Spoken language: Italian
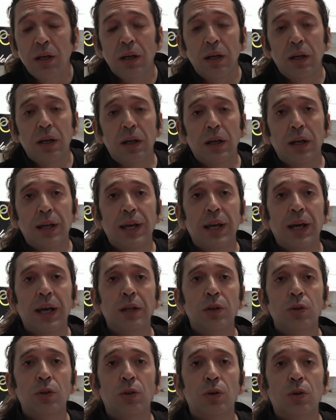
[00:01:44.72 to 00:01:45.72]
eh, che
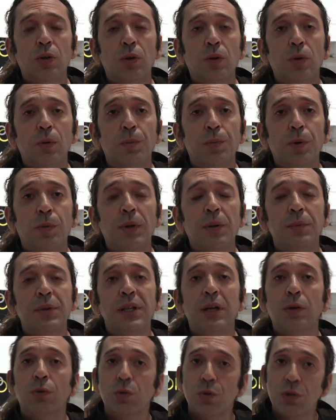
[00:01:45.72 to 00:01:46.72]
hanno problemi
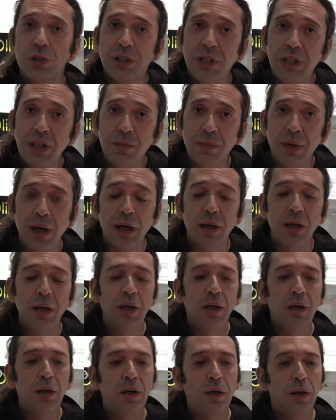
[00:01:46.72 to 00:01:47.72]
di autostima,
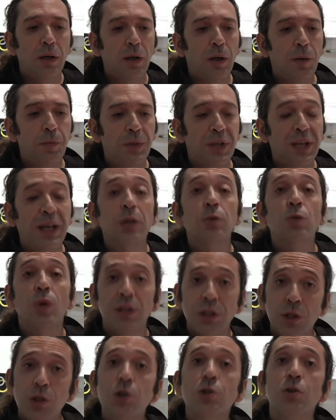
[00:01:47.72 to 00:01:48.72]
ehm, che hanno una
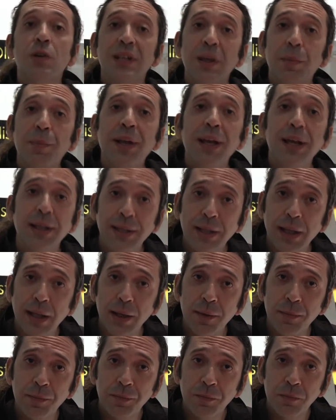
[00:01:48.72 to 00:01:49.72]
decisione da
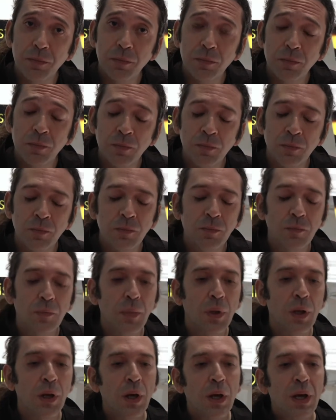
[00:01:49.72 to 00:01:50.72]
prendere. Mm?
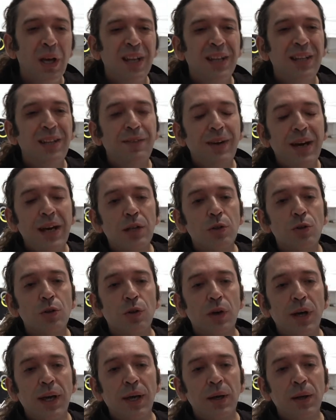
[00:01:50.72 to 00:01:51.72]

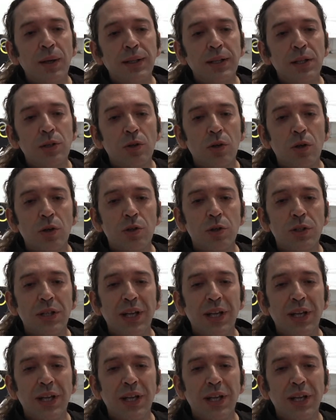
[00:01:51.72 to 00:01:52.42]
Diverso è il discorso